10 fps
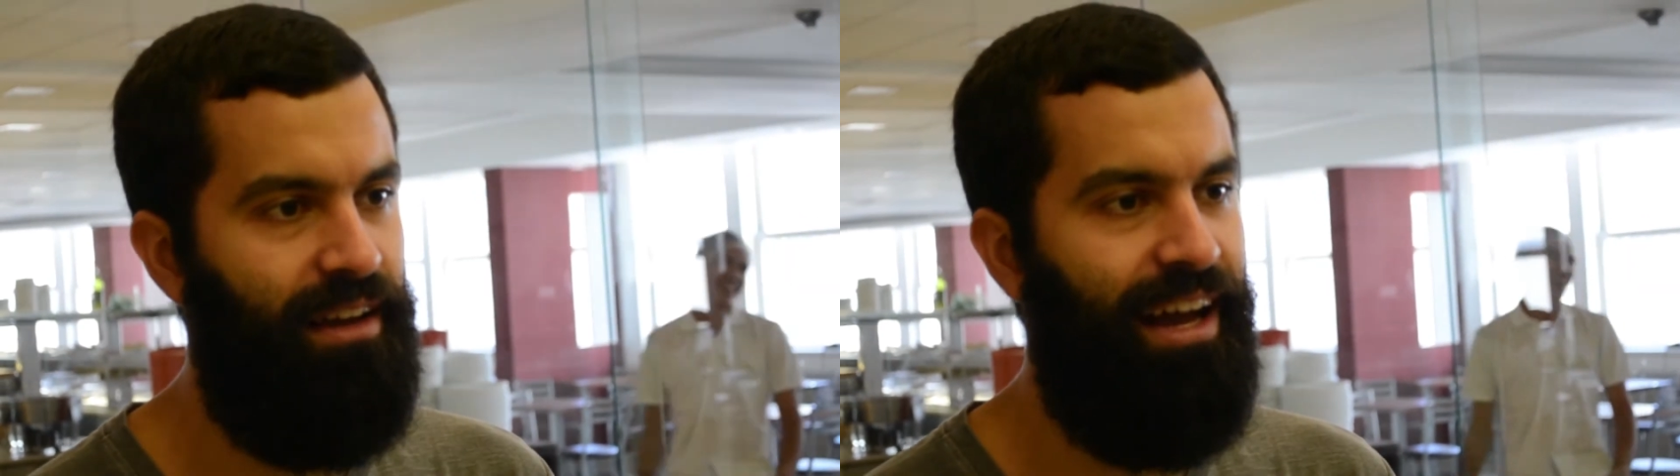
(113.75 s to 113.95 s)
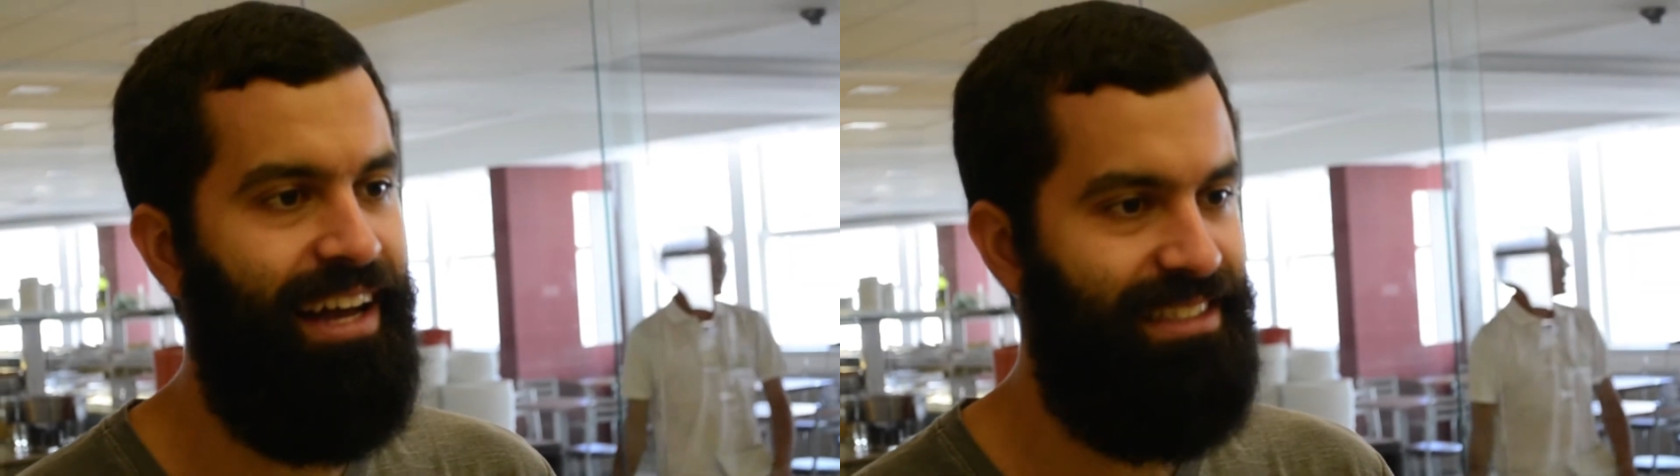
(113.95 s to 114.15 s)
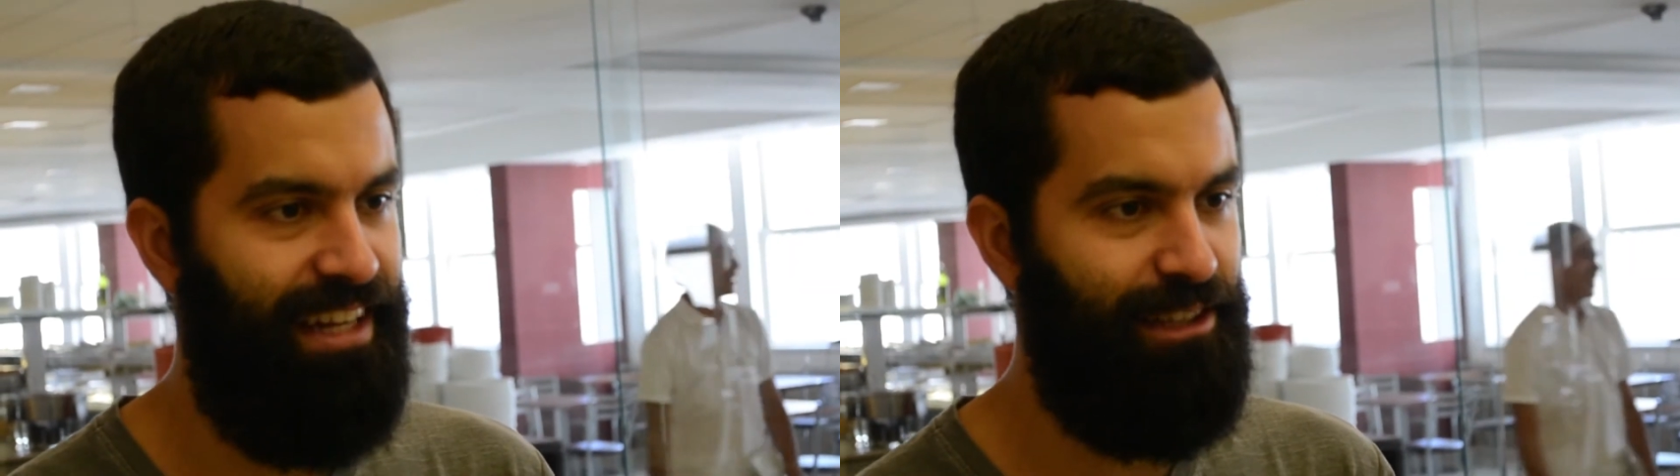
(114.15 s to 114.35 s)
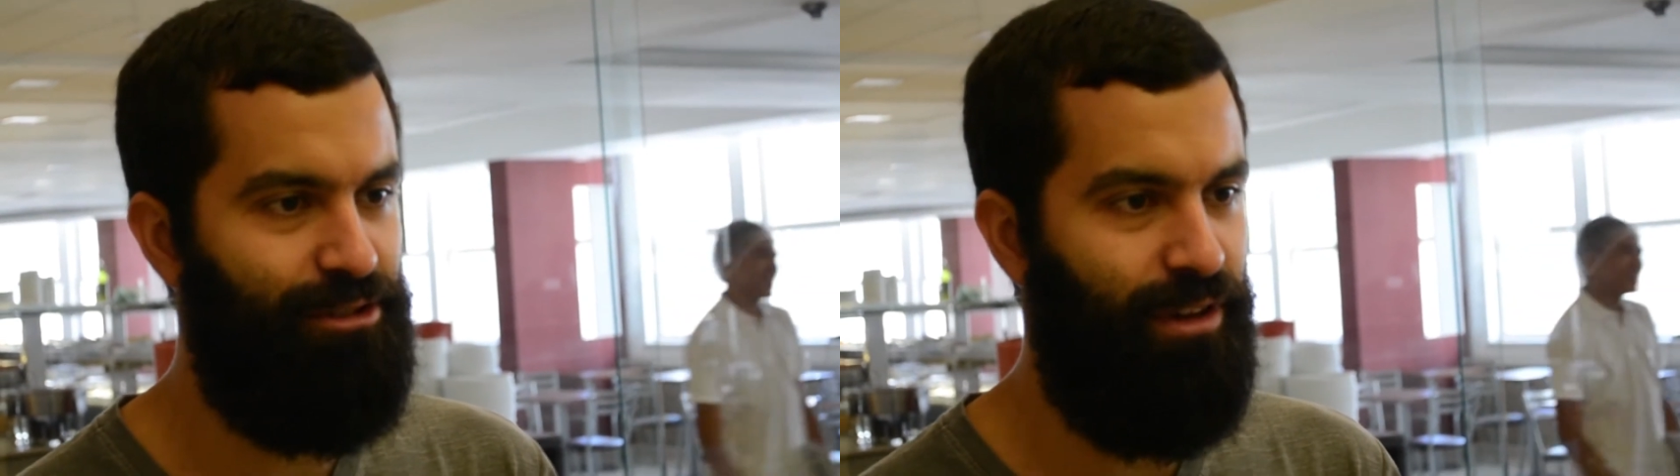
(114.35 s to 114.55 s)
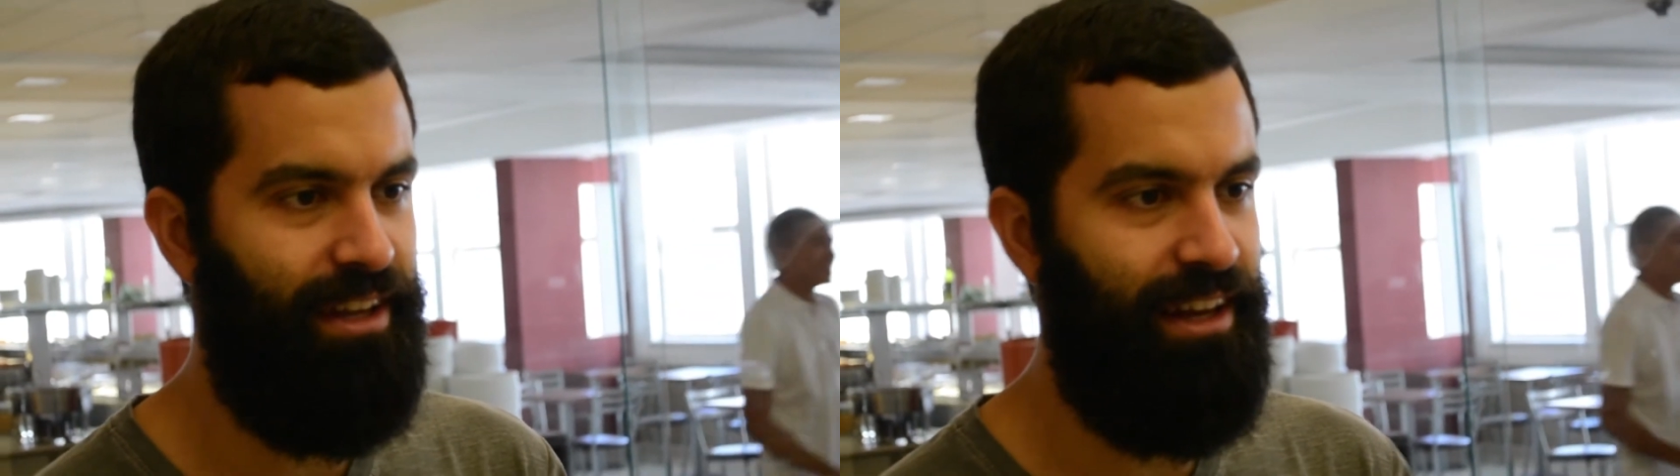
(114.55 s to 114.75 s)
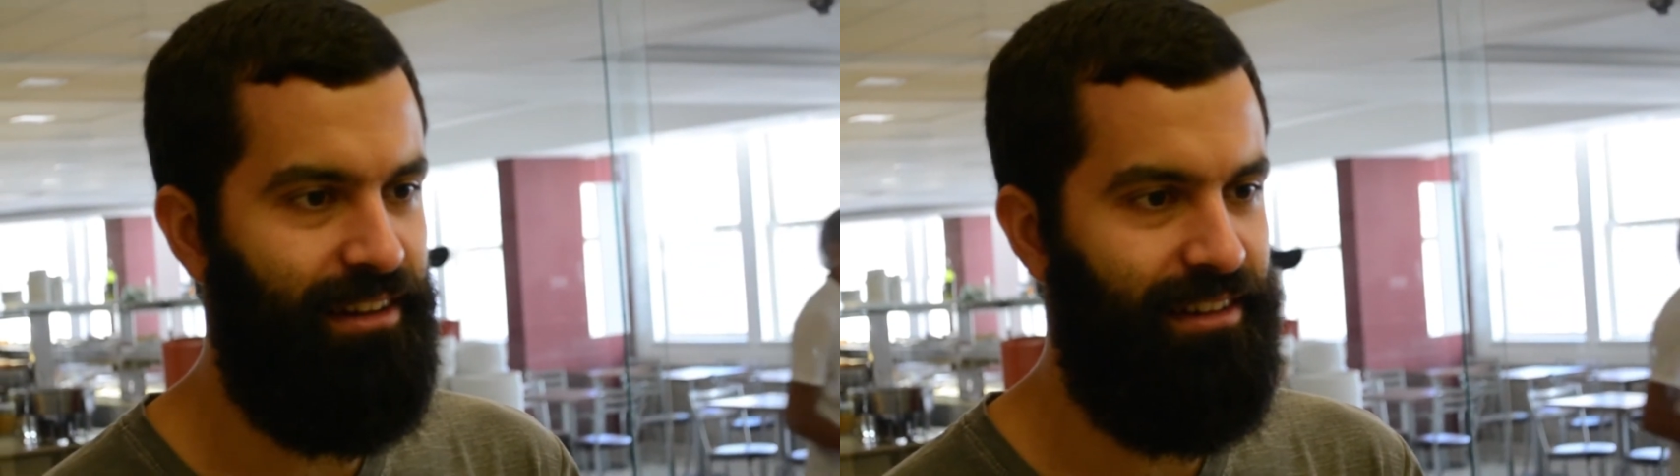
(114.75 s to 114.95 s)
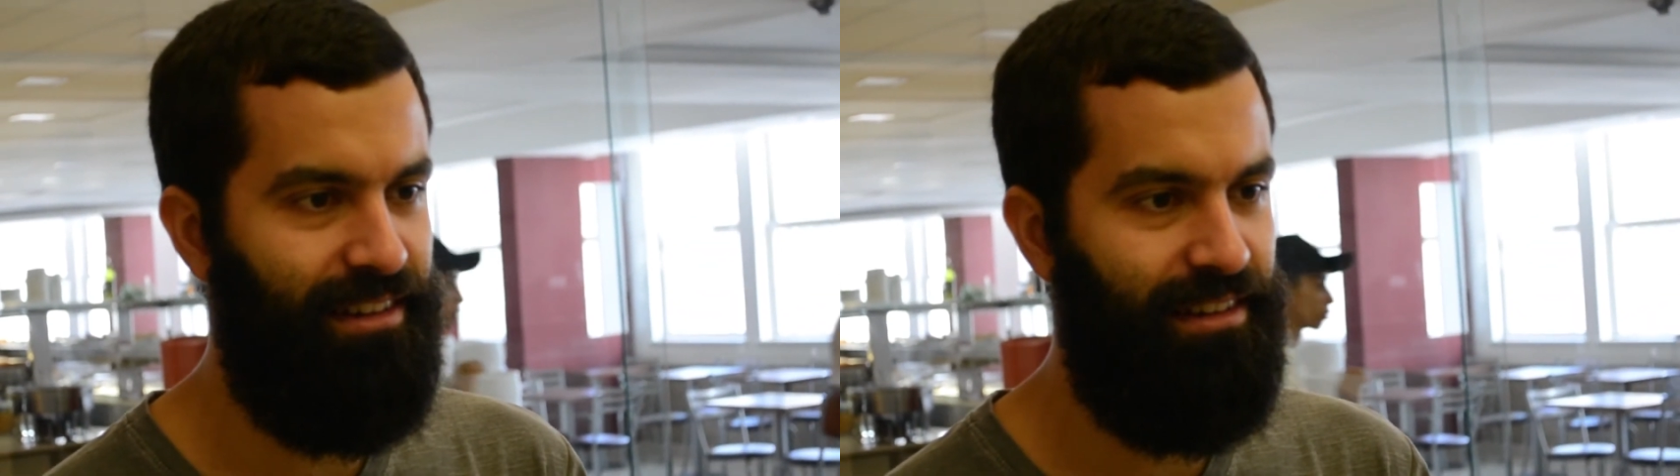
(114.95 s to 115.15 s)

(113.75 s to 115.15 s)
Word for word: acredita no próprio